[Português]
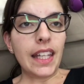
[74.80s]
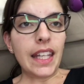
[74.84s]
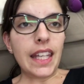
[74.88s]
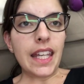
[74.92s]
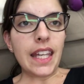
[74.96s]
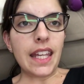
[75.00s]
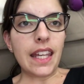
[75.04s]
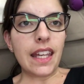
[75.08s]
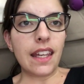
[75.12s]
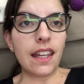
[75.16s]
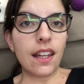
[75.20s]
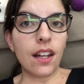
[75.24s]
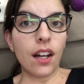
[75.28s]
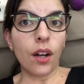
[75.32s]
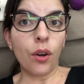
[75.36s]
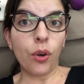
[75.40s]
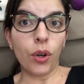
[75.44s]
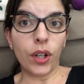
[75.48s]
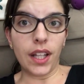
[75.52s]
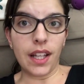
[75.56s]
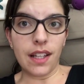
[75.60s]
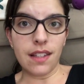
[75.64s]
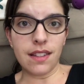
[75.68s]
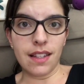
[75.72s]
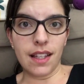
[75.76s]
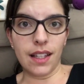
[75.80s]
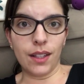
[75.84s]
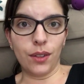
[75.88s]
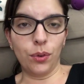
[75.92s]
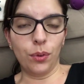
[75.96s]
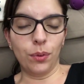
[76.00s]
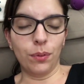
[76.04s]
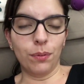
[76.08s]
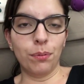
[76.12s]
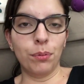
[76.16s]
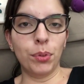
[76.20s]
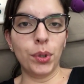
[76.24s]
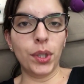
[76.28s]
E acordei
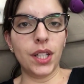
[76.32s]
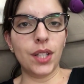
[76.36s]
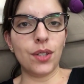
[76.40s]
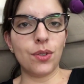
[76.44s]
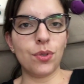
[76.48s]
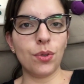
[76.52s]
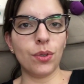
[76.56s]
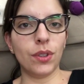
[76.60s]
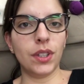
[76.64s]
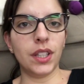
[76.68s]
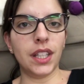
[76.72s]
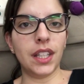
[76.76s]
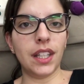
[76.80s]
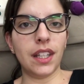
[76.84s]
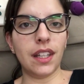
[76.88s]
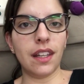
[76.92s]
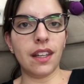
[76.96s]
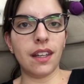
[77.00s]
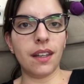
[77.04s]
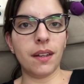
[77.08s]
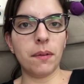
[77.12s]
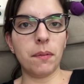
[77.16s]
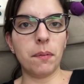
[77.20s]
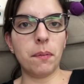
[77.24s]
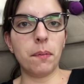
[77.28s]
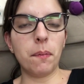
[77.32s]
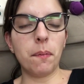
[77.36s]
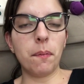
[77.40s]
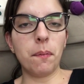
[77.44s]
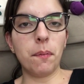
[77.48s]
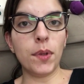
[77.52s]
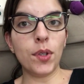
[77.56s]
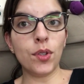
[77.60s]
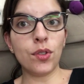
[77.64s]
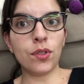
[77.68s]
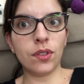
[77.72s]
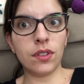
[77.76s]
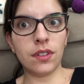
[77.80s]
cedo, por isso que
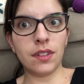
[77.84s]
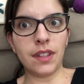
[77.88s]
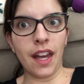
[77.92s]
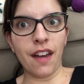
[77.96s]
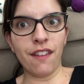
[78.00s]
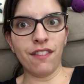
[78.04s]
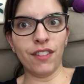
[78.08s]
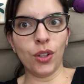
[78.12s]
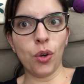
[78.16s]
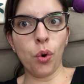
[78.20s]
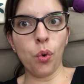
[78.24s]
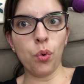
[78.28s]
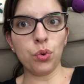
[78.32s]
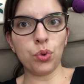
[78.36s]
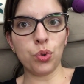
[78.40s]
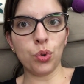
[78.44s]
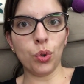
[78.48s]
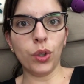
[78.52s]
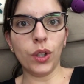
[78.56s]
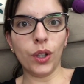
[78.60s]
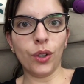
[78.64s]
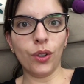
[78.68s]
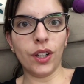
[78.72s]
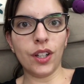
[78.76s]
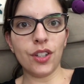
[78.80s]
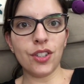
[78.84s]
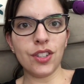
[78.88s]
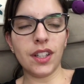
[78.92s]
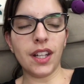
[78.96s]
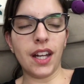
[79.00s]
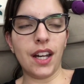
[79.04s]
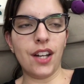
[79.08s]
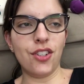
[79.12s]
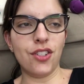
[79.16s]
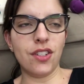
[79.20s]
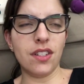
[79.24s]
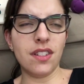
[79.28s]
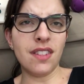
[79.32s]
estava com sono agora de
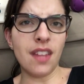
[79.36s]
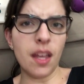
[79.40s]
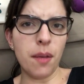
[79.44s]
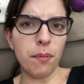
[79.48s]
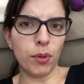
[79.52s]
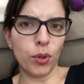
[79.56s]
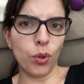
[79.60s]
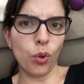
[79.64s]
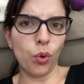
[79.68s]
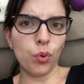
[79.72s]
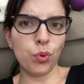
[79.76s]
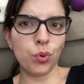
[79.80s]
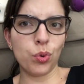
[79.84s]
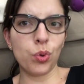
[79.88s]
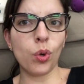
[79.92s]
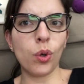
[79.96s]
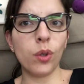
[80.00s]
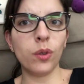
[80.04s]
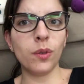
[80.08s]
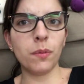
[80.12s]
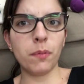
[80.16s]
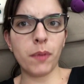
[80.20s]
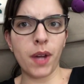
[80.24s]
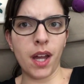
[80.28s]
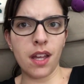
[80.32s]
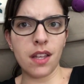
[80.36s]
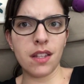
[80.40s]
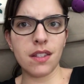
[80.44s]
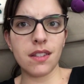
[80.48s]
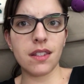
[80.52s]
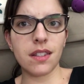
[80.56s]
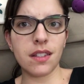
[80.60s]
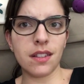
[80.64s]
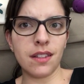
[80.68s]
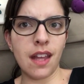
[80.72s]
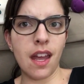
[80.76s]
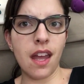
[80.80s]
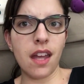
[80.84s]
tarde. Sempre tô com sono,
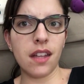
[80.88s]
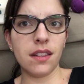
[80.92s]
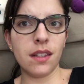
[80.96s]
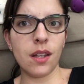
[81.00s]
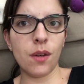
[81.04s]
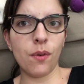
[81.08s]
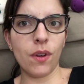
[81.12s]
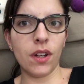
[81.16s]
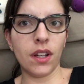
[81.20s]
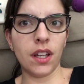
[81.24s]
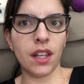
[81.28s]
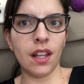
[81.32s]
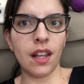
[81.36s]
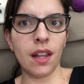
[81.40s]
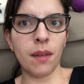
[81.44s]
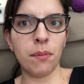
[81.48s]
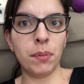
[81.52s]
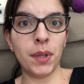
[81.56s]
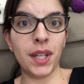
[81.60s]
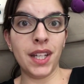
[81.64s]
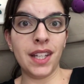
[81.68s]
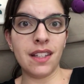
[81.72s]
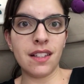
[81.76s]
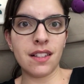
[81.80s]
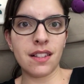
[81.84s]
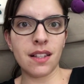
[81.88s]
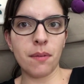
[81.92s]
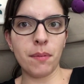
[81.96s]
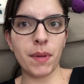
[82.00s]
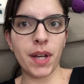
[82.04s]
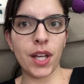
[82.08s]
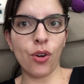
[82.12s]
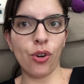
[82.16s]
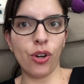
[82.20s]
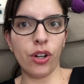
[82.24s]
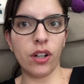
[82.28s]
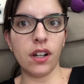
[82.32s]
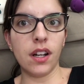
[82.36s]
mas, né, deu aquela preguiça
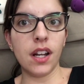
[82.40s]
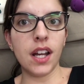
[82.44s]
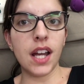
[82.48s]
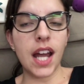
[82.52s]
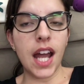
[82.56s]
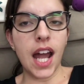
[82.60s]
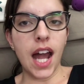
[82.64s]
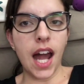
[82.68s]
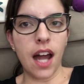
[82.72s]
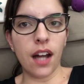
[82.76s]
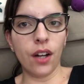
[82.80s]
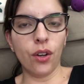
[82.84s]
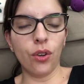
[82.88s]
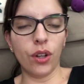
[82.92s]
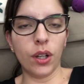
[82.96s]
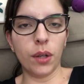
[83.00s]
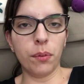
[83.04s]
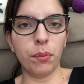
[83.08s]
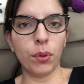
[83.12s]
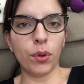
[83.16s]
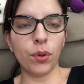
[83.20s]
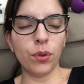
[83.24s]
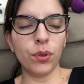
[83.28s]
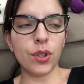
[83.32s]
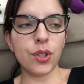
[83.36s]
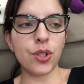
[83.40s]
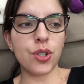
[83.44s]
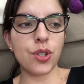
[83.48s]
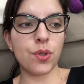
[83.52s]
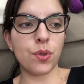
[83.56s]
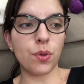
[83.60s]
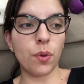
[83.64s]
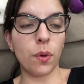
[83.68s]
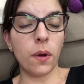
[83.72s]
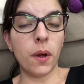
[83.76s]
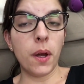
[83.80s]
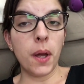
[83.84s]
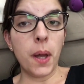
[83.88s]
maior agora por conta
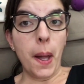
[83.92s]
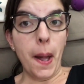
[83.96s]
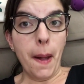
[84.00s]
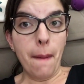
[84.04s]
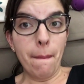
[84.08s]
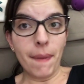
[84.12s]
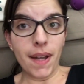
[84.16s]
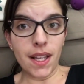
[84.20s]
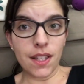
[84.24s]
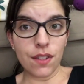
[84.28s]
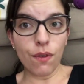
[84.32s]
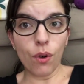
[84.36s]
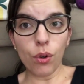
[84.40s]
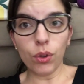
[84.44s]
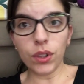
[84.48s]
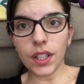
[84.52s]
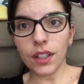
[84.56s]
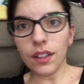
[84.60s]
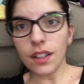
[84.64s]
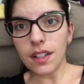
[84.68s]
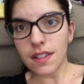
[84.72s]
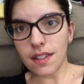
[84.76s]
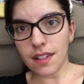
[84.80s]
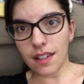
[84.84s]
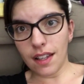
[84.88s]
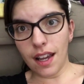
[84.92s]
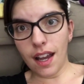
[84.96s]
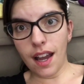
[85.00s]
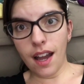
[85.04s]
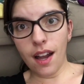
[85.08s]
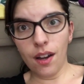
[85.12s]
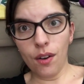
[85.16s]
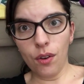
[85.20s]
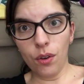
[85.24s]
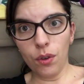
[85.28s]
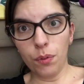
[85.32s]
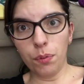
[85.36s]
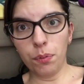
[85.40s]
disso. Mas voltando
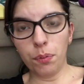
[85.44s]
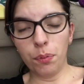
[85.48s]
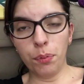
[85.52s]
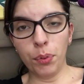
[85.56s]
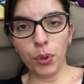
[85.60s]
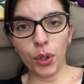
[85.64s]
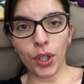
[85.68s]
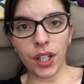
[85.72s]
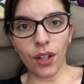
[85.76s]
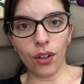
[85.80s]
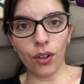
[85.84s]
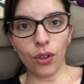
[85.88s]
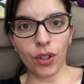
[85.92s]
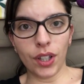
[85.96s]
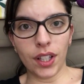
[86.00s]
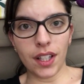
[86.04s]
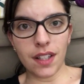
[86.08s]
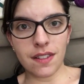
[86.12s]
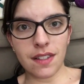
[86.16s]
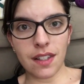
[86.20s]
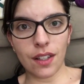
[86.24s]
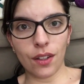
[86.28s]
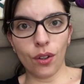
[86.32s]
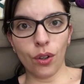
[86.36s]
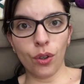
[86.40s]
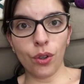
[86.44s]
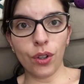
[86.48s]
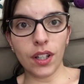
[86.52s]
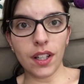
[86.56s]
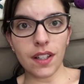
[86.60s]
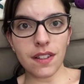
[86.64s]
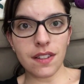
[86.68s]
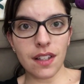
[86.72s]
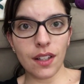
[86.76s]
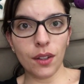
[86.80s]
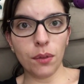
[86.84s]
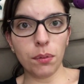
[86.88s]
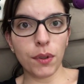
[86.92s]
ao porquê eu acordei cedo. Eu
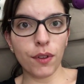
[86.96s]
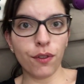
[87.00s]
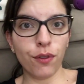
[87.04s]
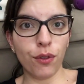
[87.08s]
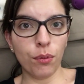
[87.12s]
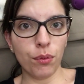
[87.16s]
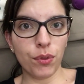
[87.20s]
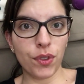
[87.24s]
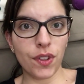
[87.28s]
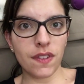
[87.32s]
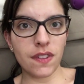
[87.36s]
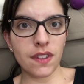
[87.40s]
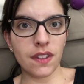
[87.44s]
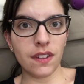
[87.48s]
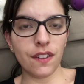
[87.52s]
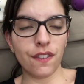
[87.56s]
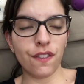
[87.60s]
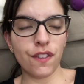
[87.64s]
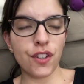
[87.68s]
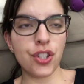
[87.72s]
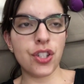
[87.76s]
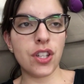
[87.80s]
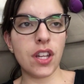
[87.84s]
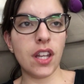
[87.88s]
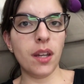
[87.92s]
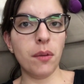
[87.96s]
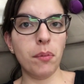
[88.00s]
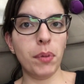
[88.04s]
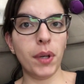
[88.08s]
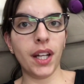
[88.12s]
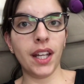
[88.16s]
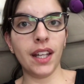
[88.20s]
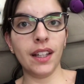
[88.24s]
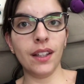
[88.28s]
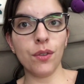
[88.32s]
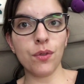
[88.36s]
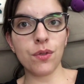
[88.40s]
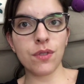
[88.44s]
acordei cedo porque fomos a Santa Efigênia. Para
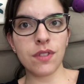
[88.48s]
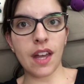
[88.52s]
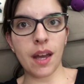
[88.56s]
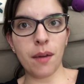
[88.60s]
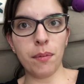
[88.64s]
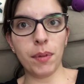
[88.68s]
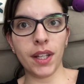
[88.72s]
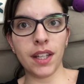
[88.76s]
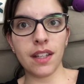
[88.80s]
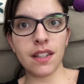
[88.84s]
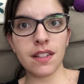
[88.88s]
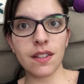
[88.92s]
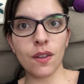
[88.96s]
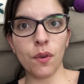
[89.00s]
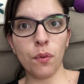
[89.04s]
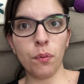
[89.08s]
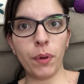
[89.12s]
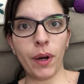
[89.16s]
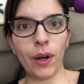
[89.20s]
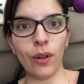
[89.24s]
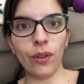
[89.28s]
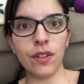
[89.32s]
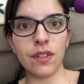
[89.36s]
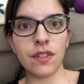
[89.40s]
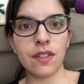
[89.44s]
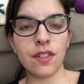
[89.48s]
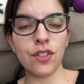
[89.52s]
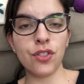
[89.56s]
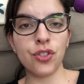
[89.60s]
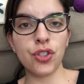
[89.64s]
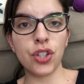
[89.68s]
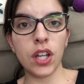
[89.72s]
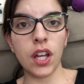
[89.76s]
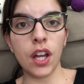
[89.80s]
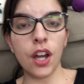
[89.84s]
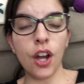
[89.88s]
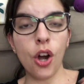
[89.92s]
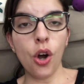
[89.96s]
quem não sabe, aqui em São Paulo
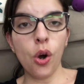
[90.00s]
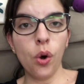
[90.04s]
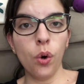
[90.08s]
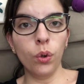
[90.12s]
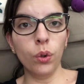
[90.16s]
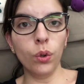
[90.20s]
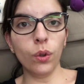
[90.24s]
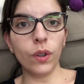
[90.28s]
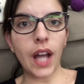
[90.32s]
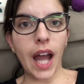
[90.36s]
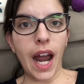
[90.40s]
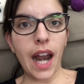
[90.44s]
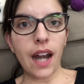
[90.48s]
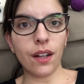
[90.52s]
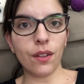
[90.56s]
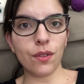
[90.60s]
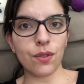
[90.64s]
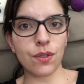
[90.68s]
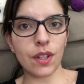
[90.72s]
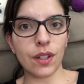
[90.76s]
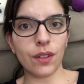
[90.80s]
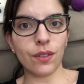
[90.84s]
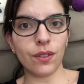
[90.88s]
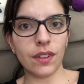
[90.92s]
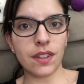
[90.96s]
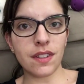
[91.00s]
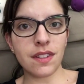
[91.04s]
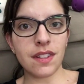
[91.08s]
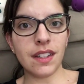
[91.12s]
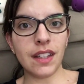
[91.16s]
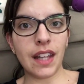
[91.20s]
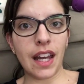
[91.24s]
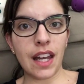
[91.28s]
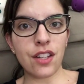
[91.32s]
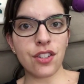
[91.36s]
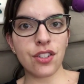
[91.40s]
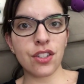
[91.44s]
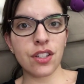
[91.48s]
existe um lugar no centro da
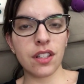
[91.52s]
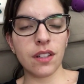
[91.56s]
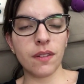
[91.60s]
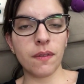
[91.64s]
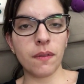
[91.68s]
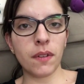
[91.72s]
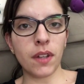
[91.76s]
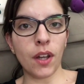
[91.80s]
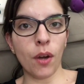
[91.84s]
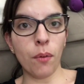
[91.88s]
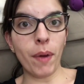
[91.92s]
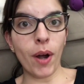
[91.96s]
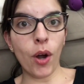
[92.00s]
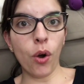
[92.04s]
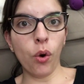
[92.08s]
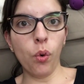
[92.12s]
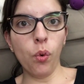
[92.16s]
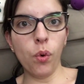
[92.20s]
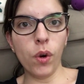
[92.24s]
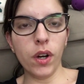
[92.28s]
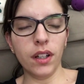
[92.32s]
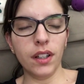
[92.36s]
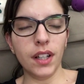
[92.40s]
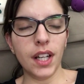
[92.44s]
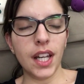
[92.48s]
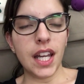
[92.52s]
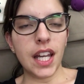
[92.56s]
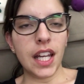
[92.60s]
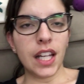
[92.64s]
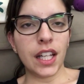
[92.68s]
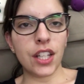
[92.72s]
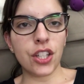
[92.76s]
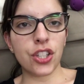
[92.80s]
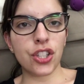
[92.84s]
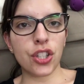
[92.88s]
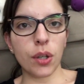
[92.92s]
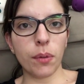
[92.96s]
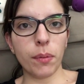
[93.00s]
cidade, é uma rua,
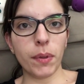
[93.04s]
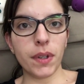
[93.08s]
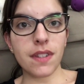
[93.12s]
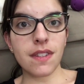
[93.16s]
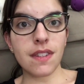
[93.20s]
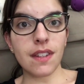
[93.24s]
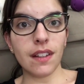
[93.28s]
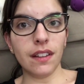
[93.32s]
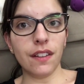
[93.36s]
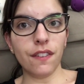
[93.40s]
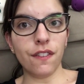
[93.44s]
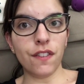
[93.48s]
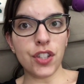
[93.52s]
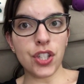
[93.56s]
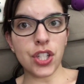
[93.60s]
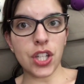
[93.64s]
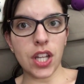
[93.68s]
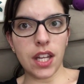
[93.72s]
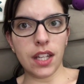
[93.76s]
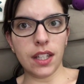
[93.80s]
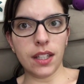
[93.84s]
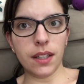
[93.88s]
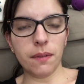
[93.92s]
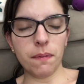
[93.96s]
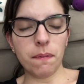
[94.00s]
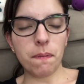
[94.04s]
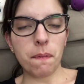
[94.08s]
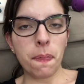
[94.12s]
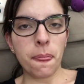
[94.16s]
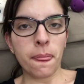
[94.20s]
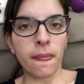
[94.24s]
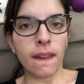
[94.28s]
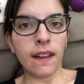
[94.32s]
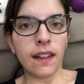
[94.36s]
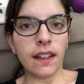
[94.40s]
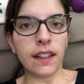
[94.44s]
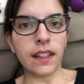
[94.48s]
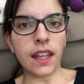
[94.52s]
que chama Santa Efigênia,
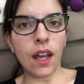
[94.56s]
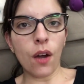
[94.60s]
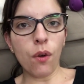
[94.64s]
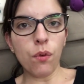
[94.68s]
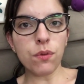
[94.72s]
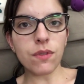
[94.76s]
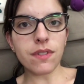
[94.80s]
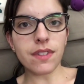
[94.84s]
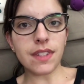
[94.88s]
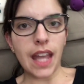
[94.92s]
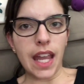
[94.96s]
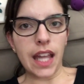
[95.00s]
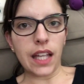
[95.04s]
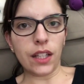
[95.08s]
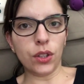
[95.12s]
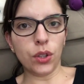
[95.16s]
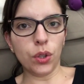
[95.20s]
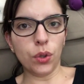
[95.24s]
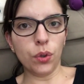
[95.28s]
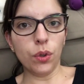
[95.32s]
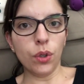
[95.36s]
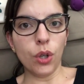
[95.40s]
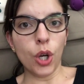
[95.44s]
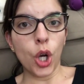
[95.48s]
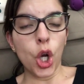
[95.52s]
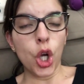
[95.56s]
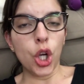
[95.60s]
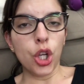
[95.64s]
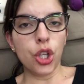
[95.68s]
que é um centro